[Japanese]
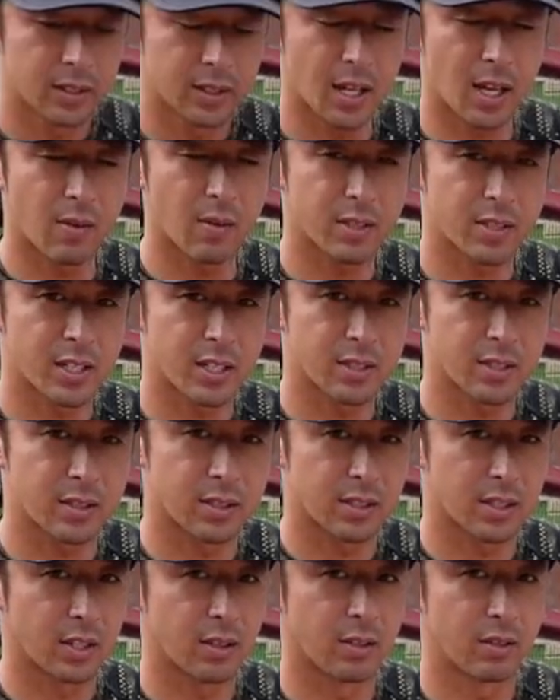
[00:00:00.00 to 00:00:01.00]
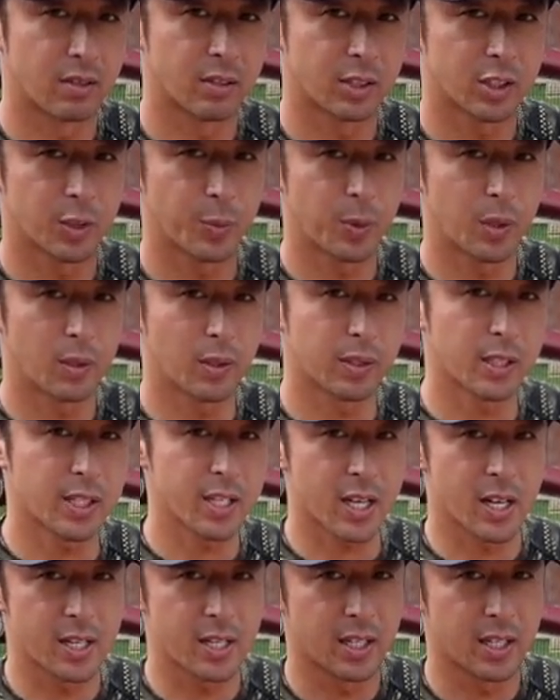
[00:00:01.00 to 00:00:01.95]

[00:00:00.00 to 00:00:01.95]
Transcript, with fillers: ターンはしやすいんですけどスピードは確か